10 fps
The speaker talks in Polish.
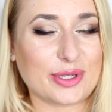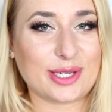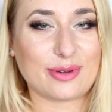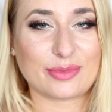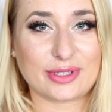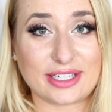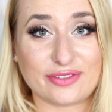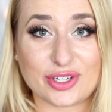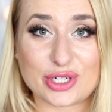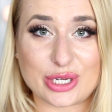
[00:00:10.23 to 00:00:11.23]
Podzieliłam to na
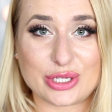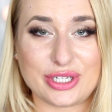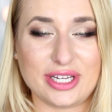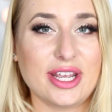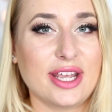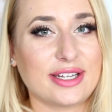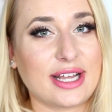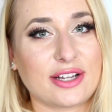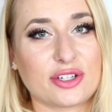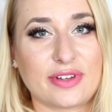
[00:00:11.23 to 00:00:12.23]
dwie części,
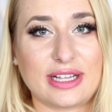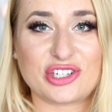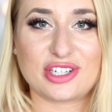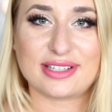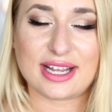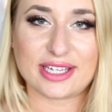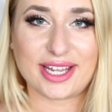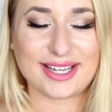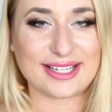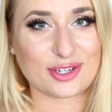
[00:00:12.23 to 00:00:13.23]
na rozświetlacze
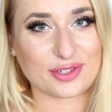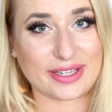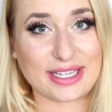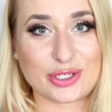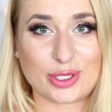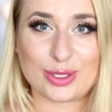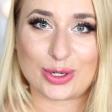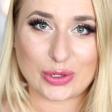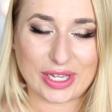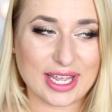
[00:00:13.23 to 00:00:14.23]
tanie i na rozświetlacze
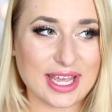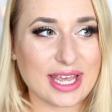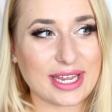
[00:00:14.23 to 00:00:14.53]
drogie.